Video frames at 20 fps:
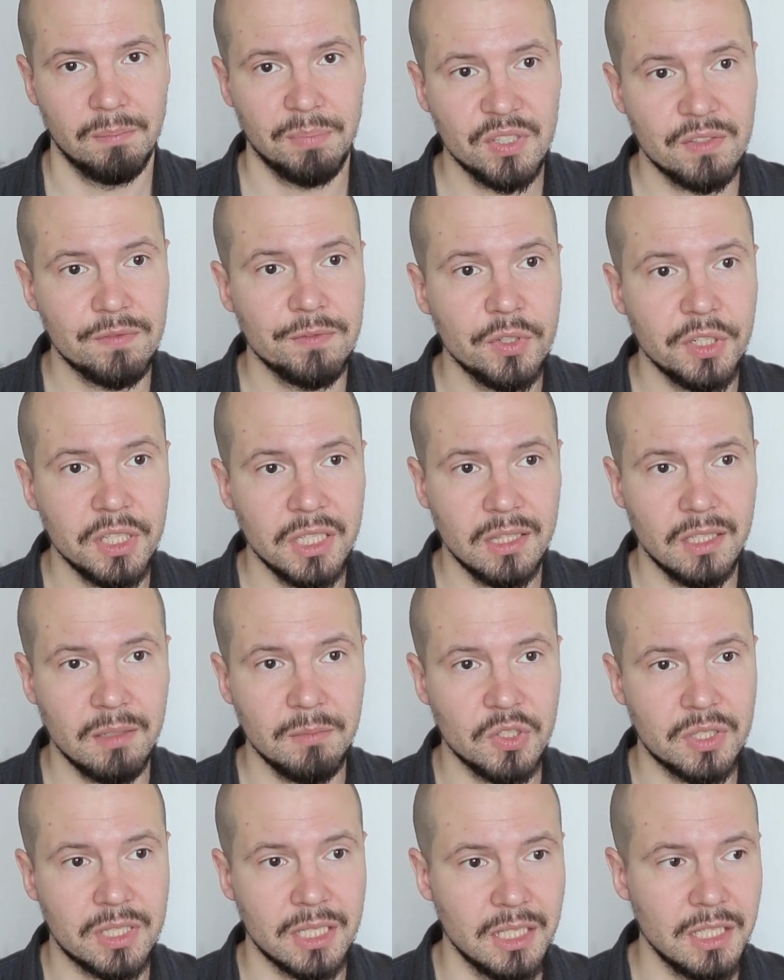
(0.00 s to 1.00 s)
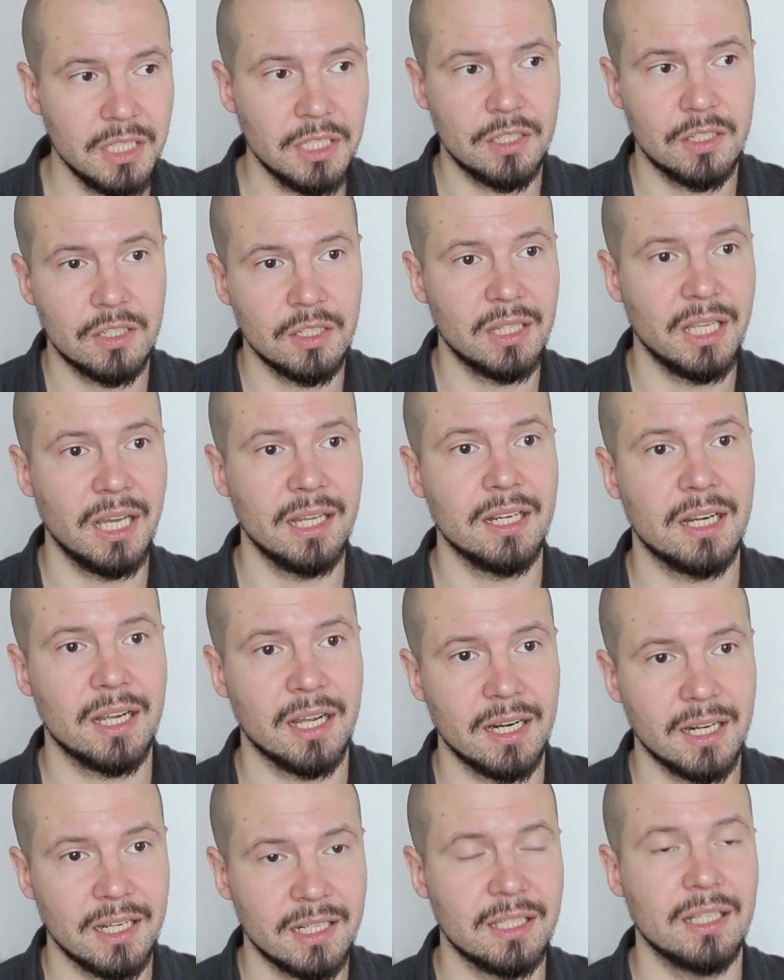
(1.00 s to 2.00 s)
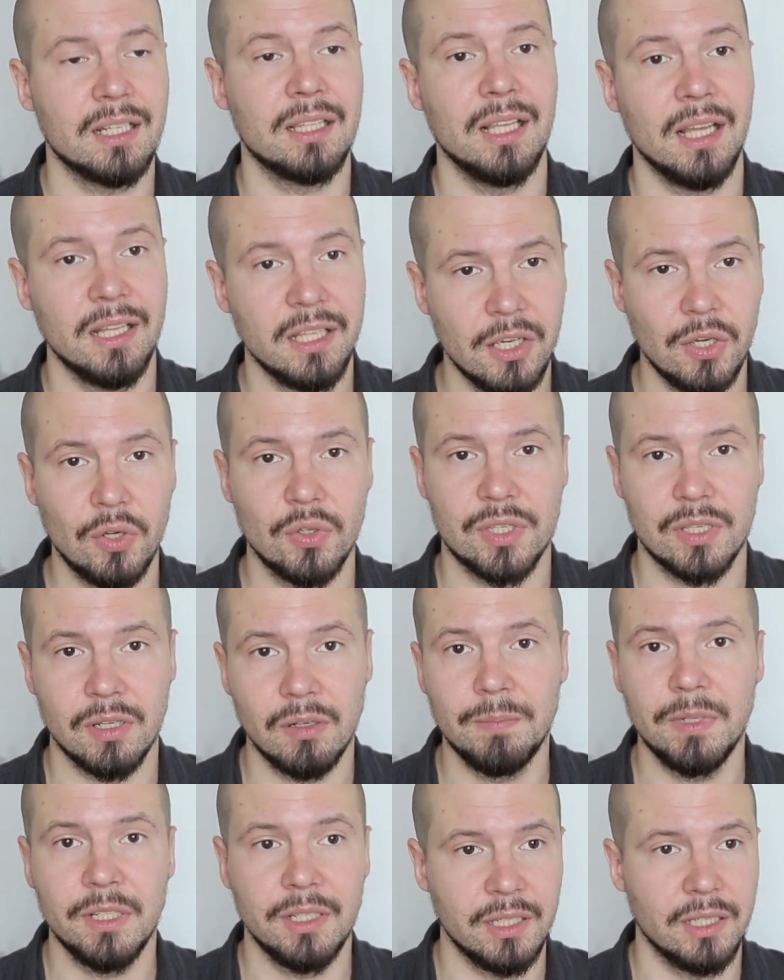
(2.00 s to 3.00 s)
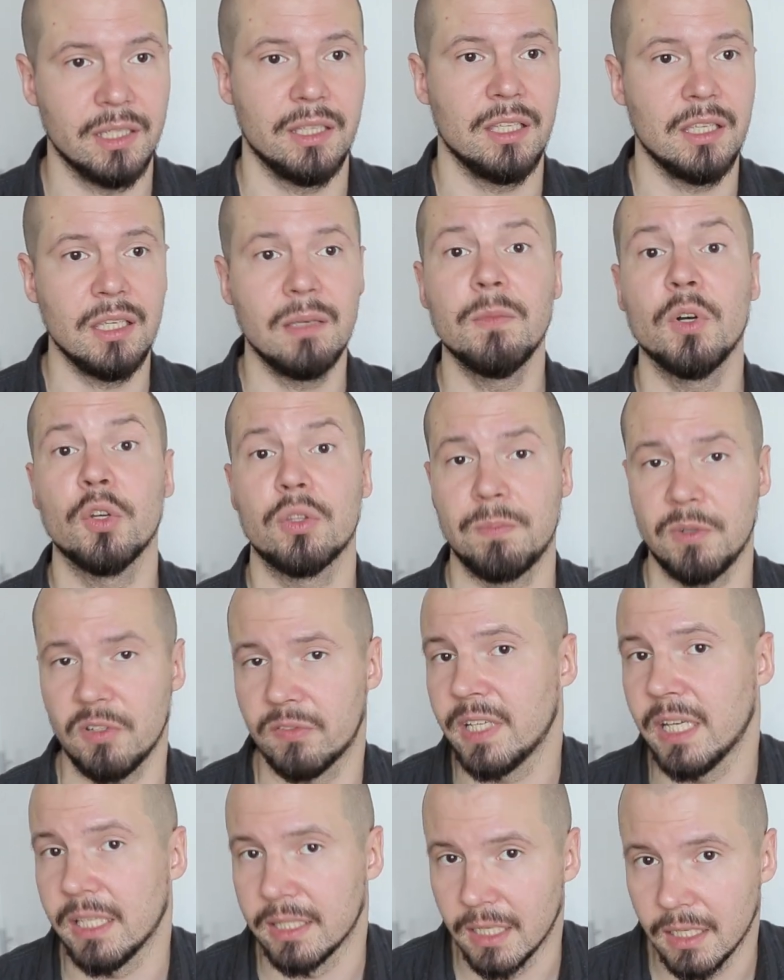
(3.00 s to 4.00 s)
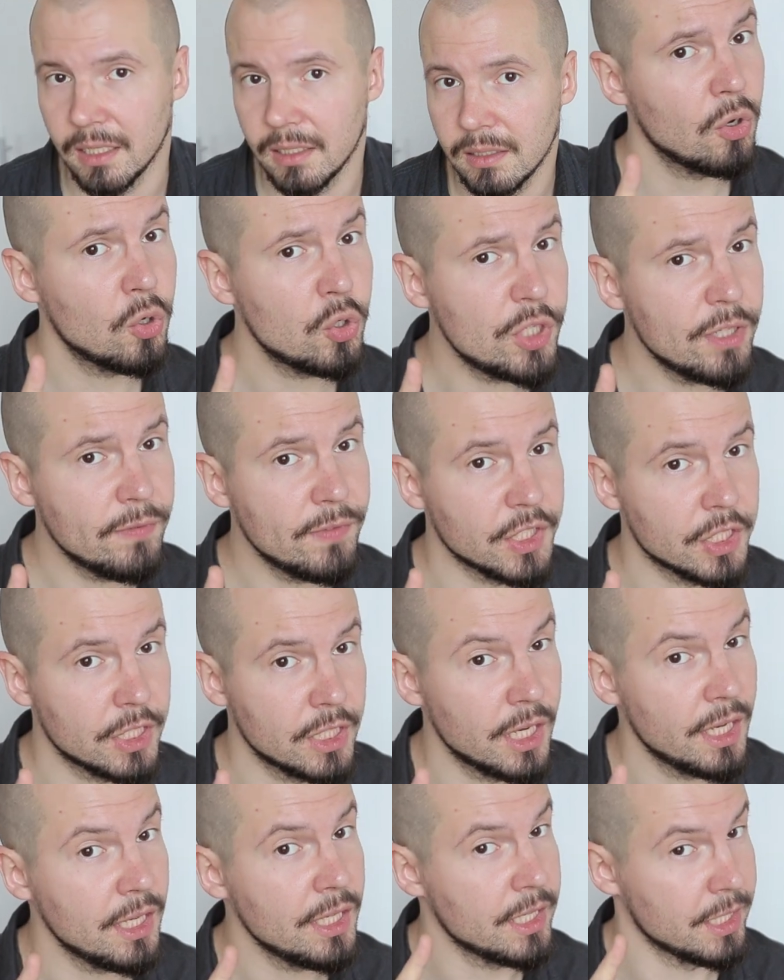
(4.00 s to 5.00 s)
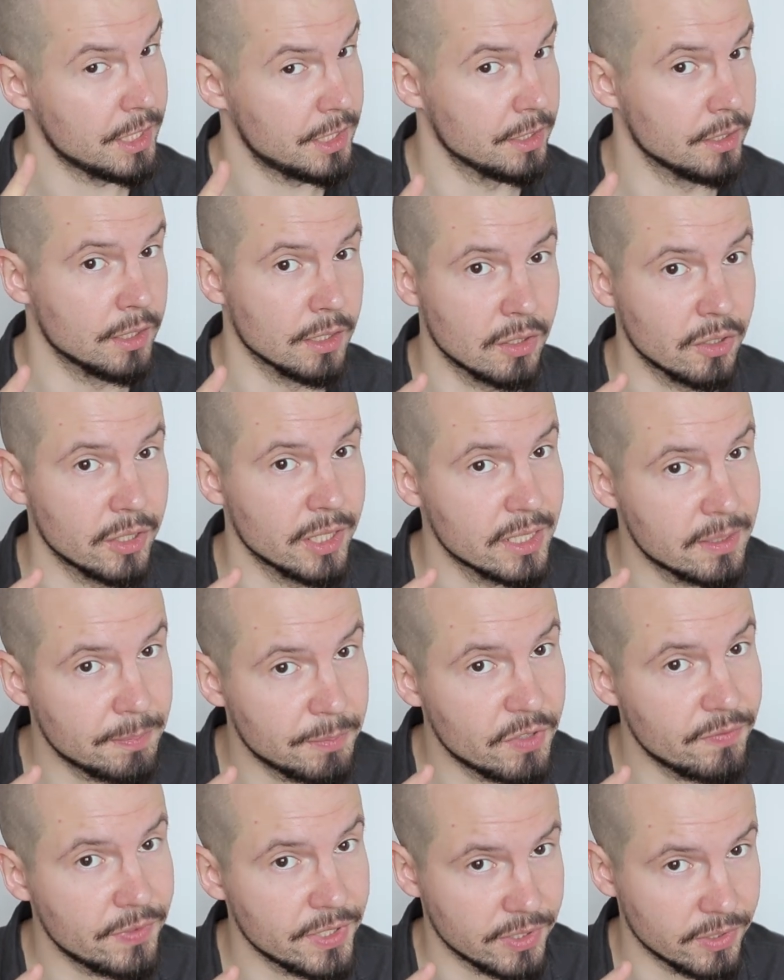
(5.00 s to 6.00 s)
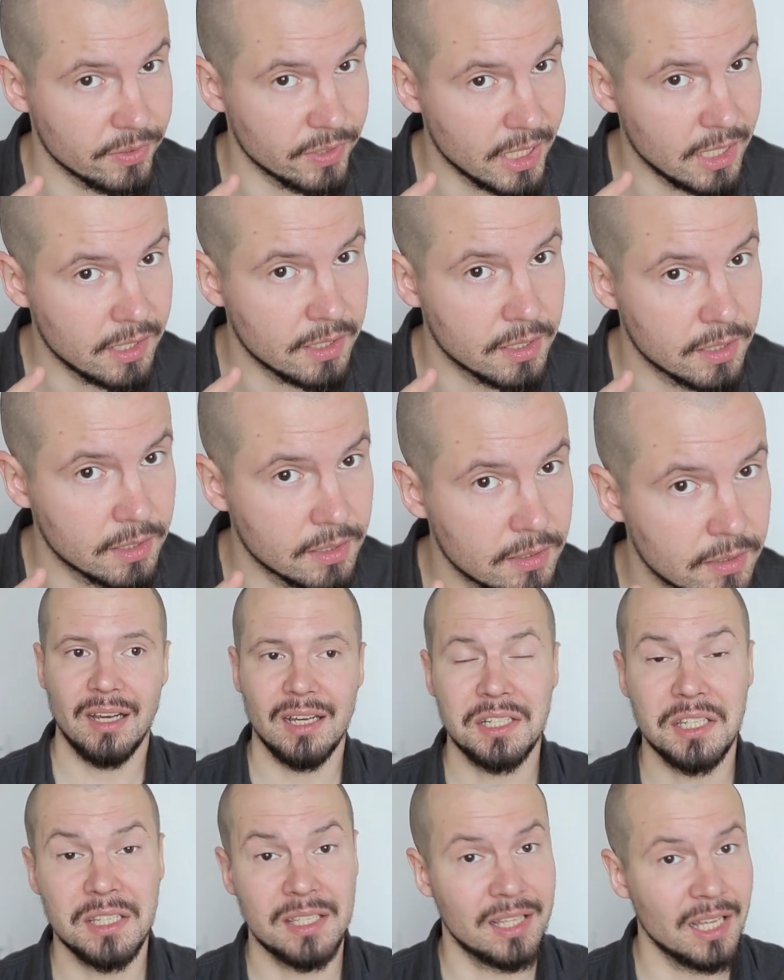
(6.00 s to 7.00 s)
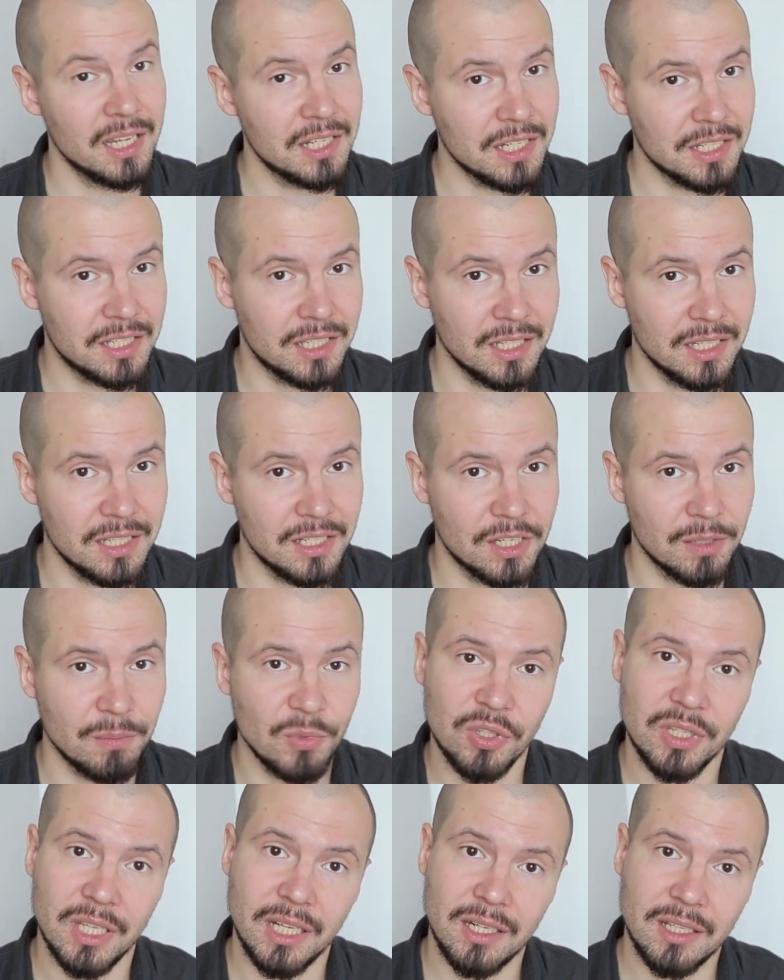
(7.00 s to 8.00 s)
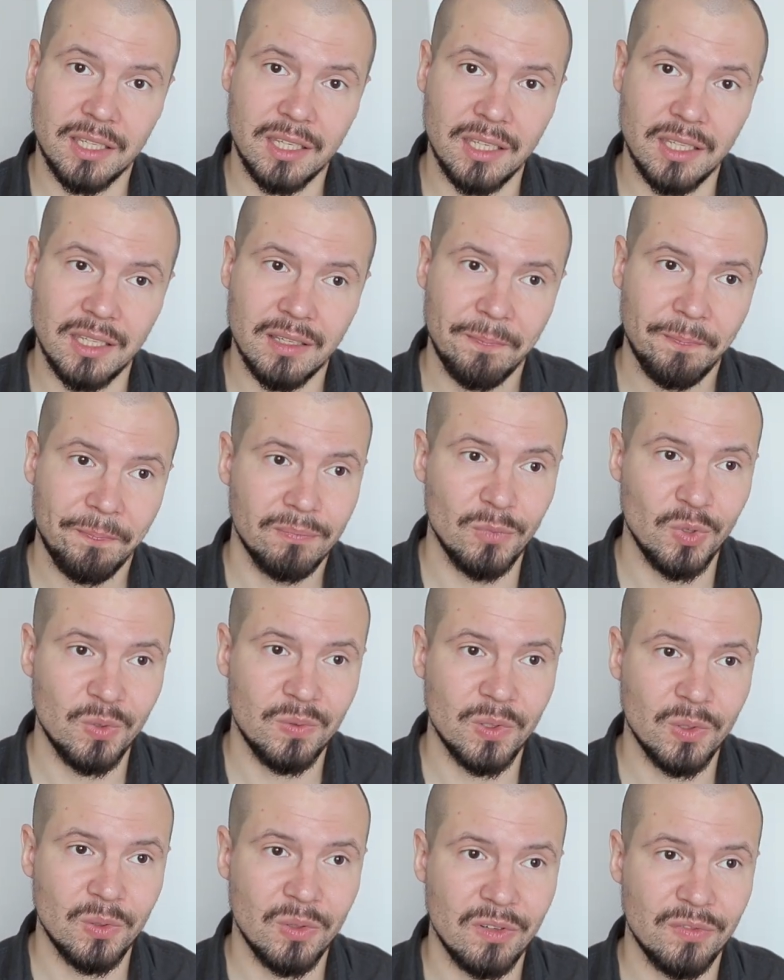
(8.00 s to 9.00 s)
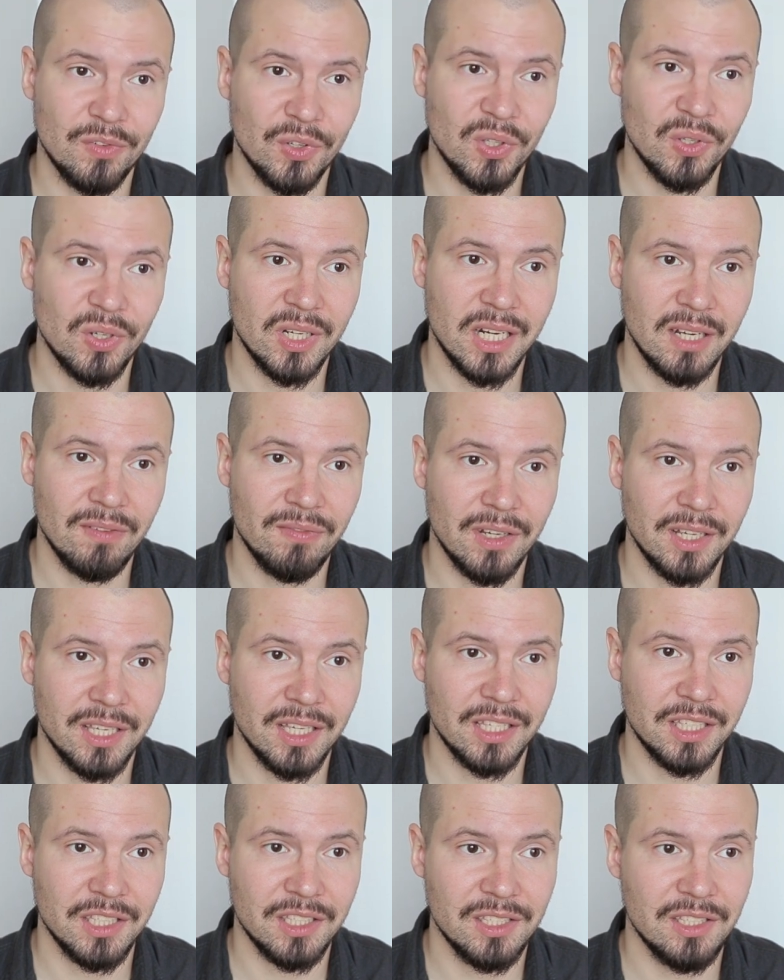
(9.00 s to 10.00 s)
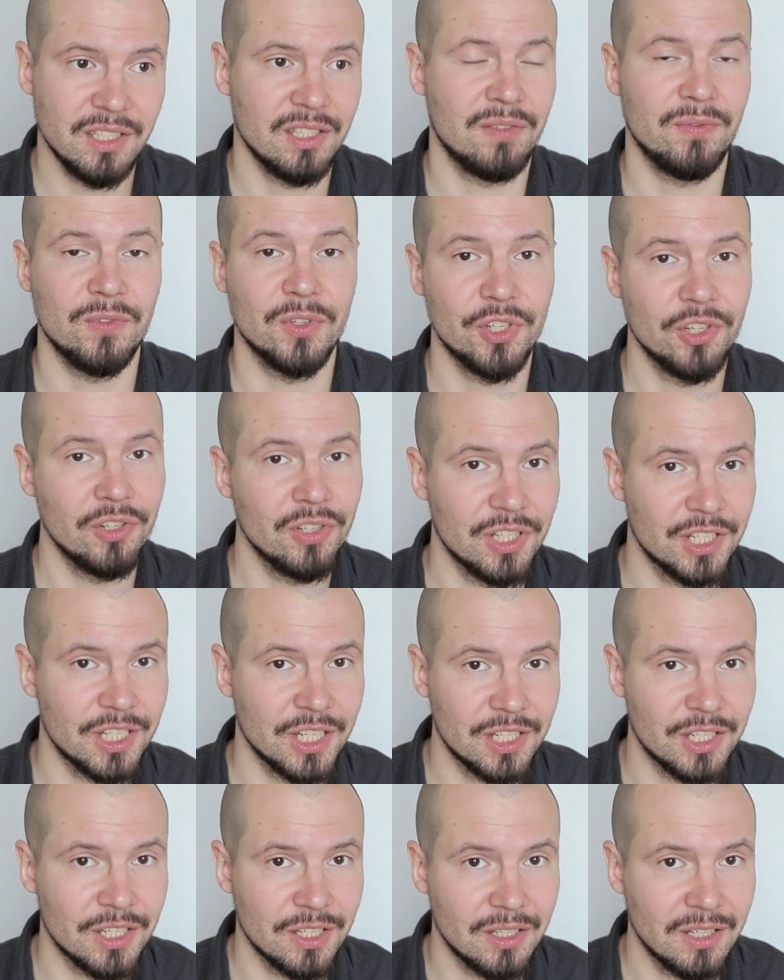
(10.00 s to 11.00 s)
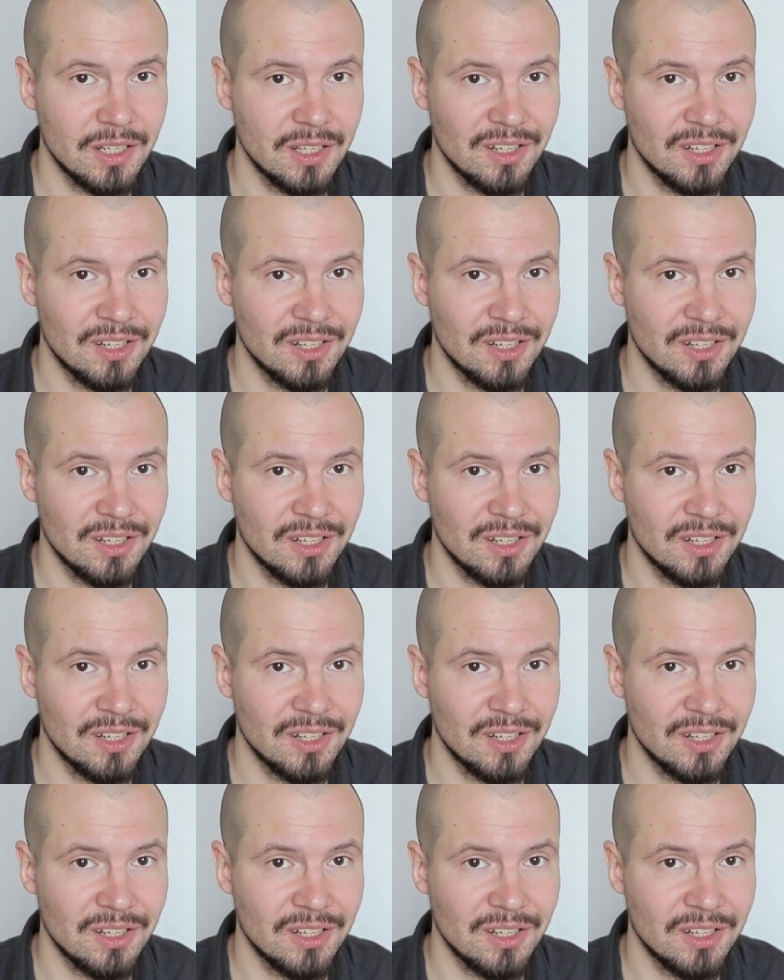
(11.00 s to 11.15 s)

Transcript: Pozwól innym ocenić, czy dany charakter danej osoby im odpowiada. Oczywiście, jeśli tylko jest profesjonalny. A czy zdarza się, że modelki mówią o fotografach jakieś niestworzone rzeczy?